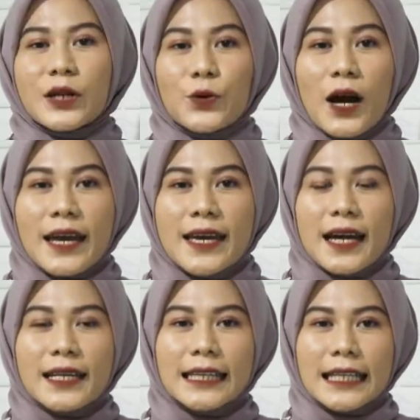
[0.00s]
kedua
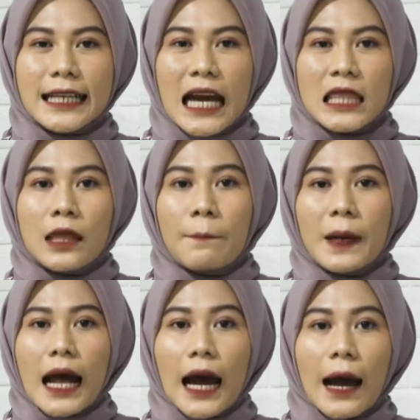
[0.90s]
yakni terkait
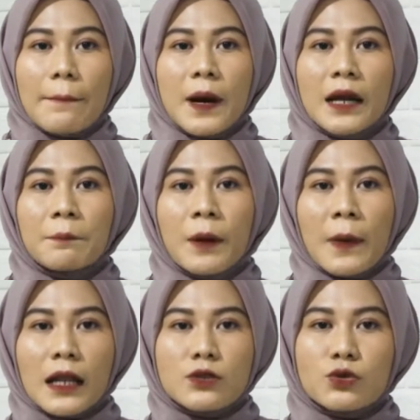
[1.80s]
penangkapan
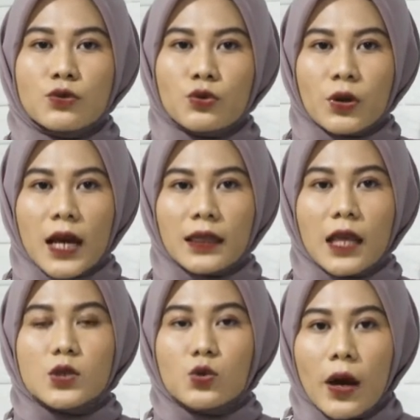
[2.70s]
pemalsu surat
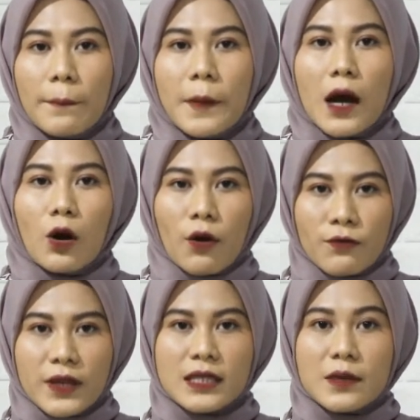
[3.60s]
swab
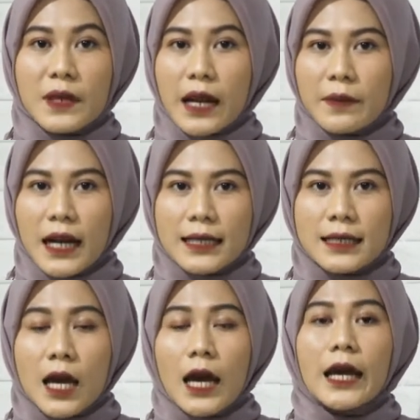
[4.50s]
COVID-19
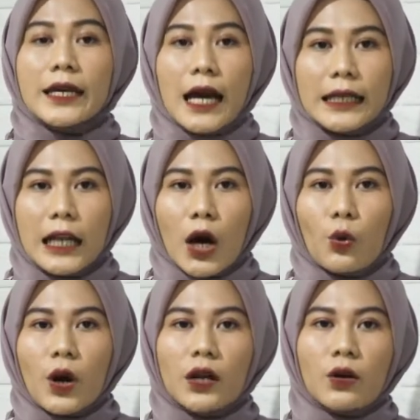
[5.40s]
yang
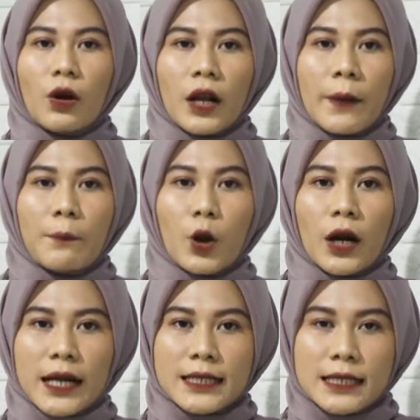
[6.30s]
dilakukan oleh
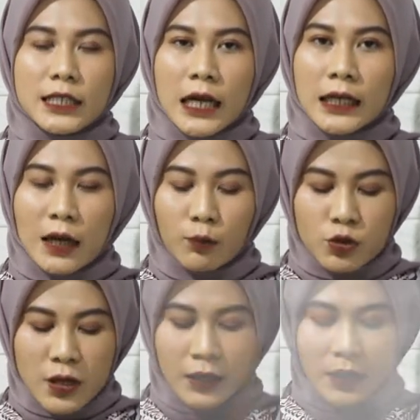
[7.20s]
Polres Jakarta Pusat.